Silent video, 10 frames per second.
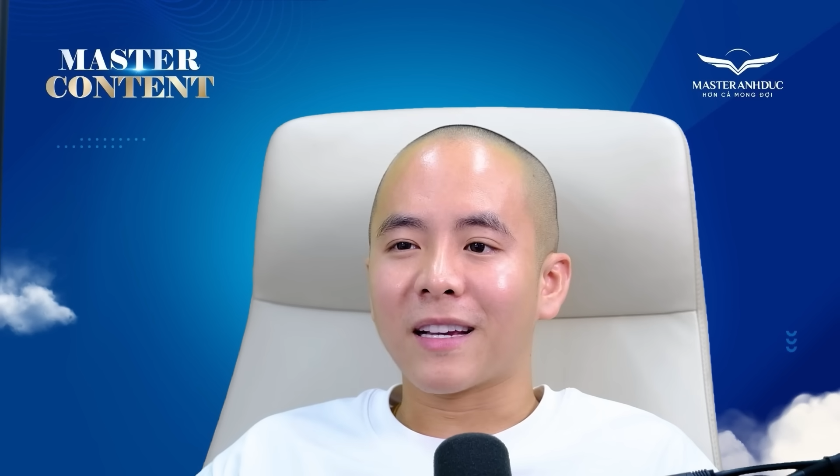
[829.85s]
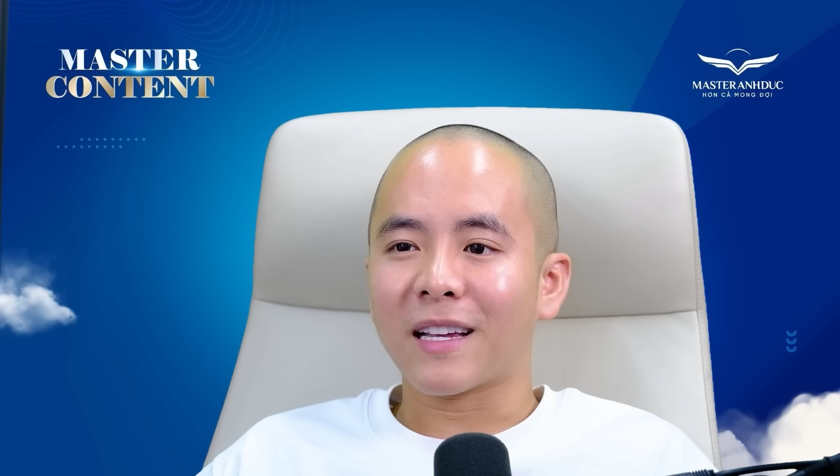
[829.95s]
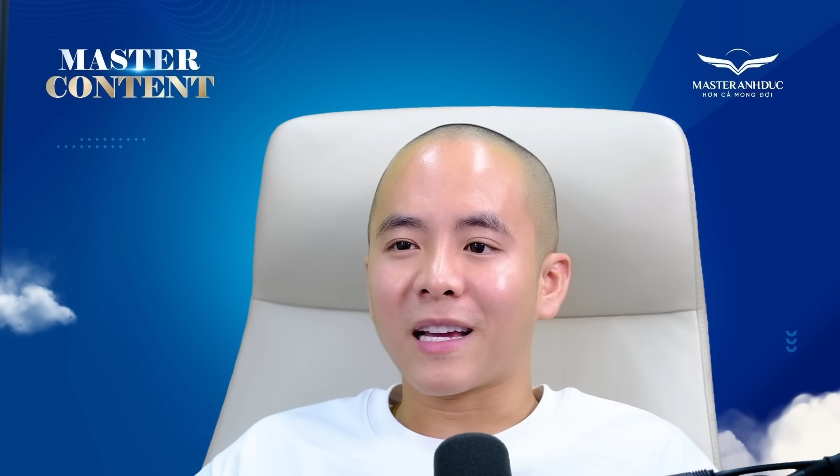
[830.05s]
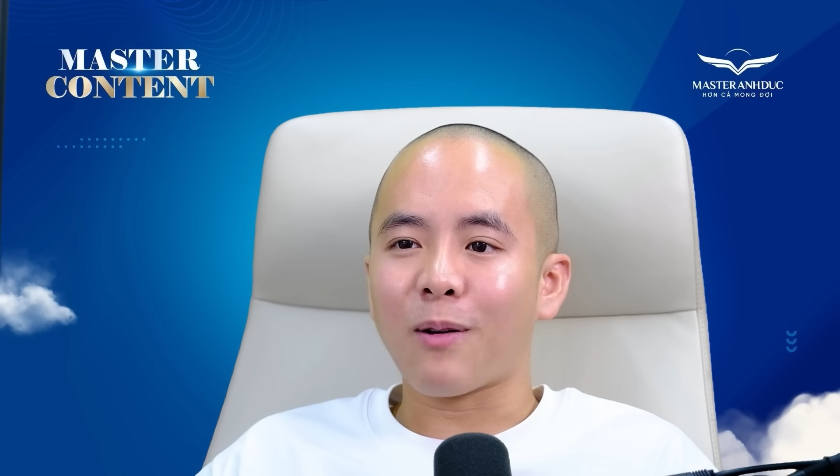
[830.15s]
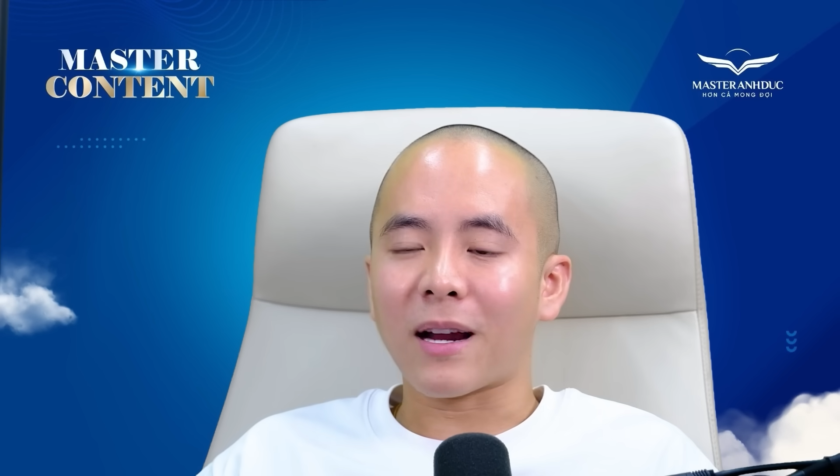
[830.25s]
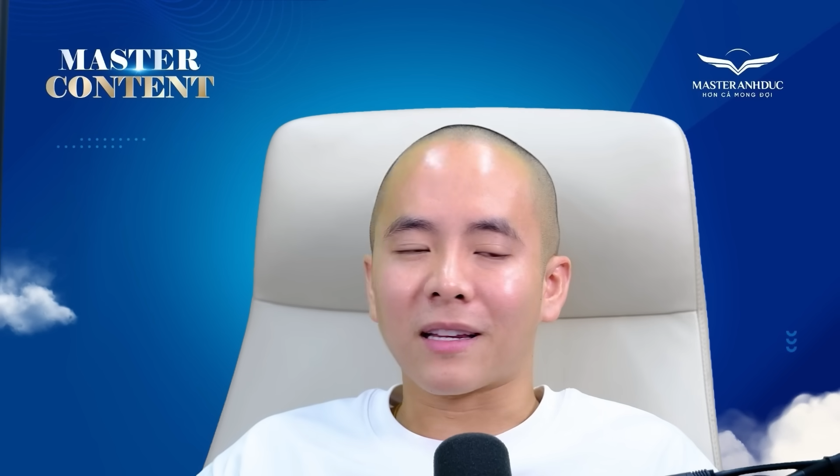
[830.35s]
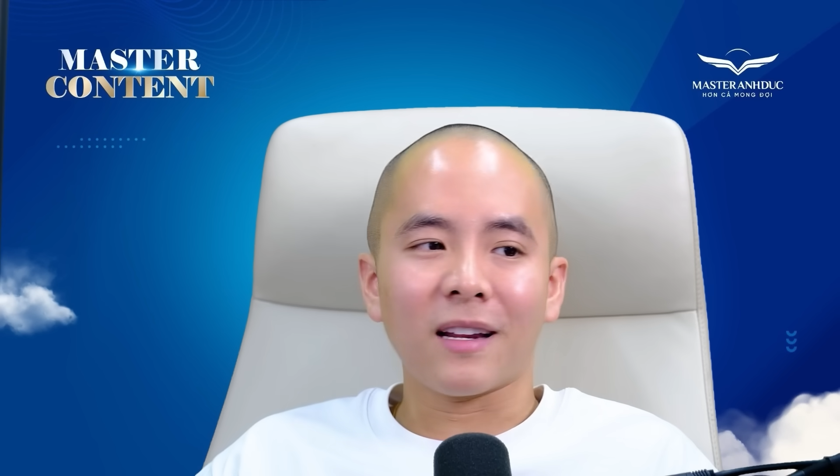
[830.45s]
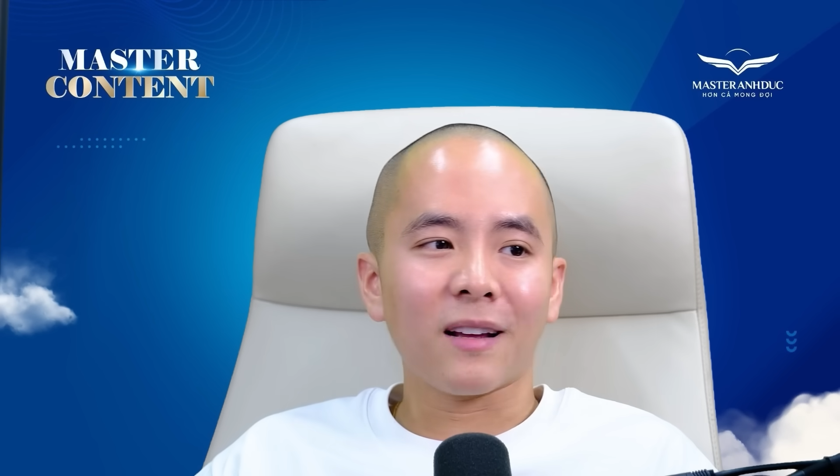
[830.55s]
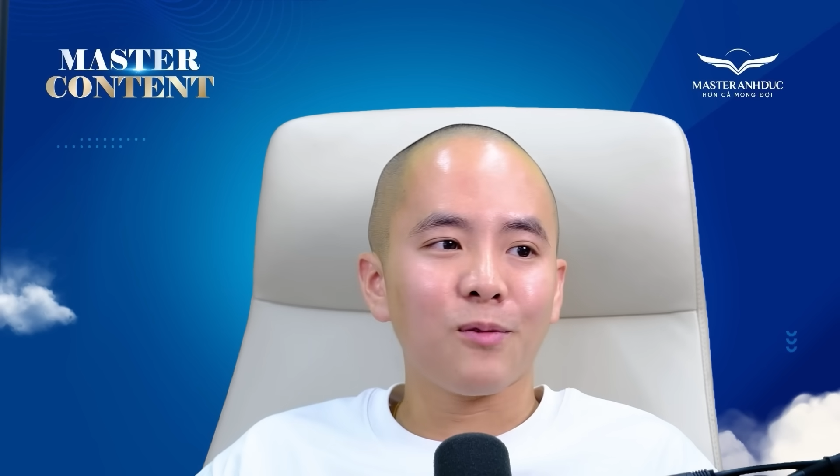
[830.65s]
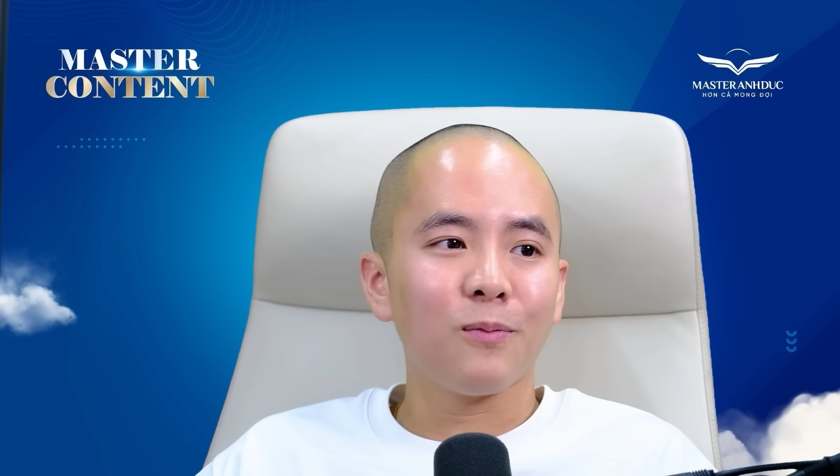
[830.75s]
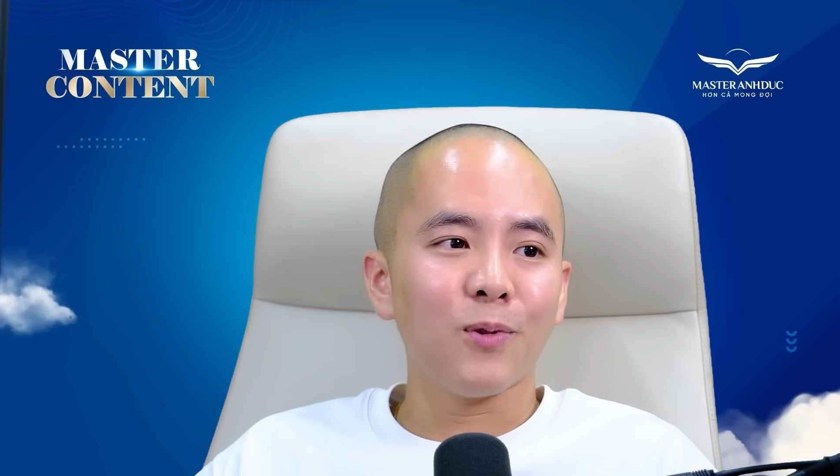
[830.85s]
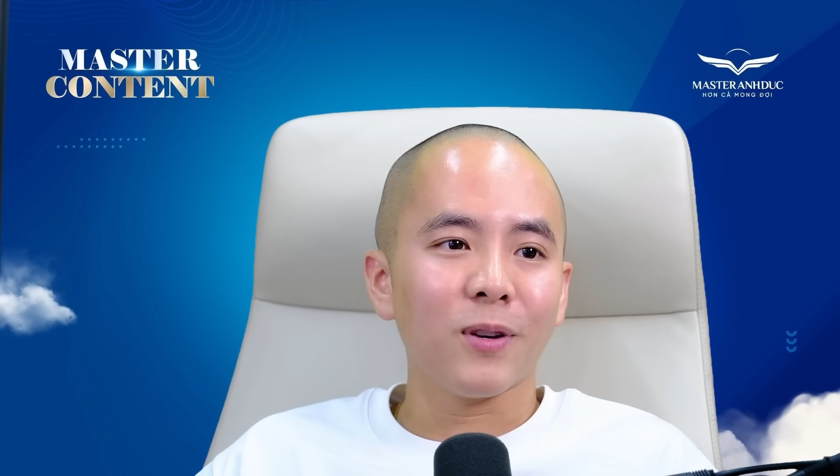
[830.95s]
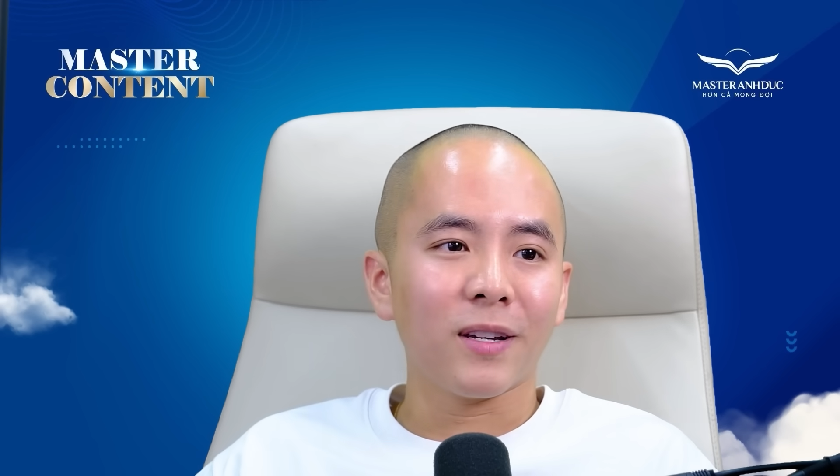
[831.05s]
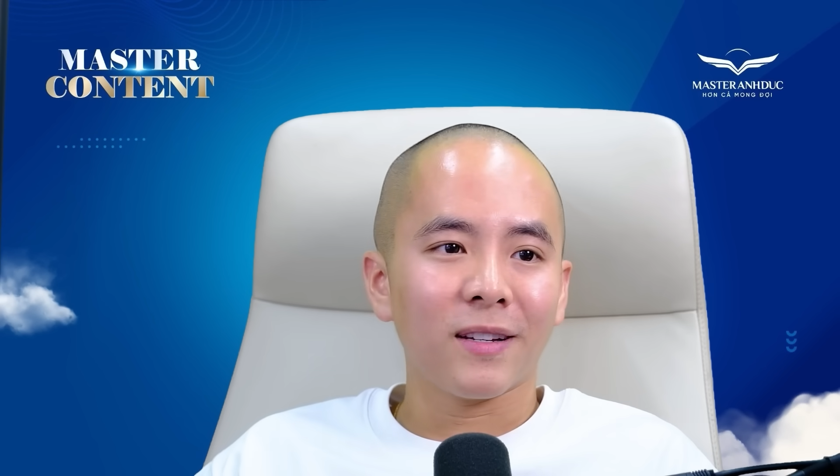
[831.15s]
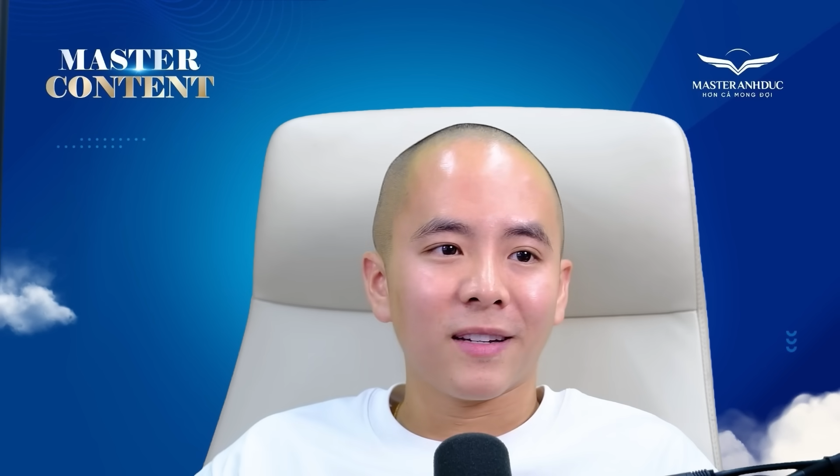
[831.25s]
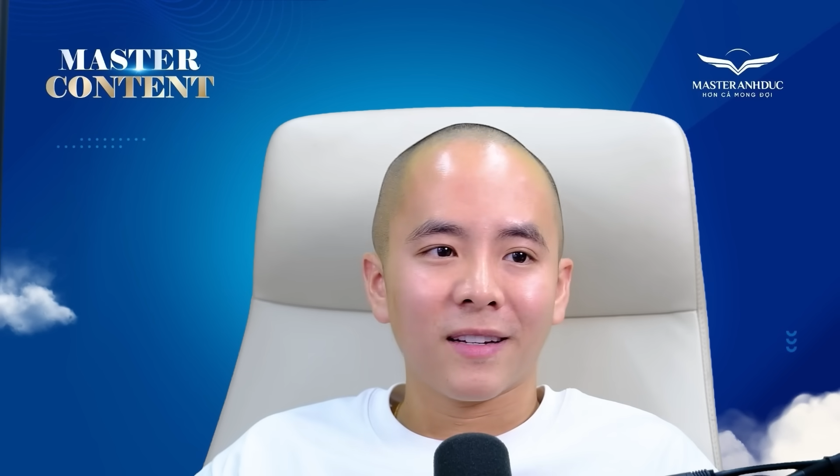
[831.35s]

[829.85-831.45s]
thấy kế hoạch đấy là cũng vui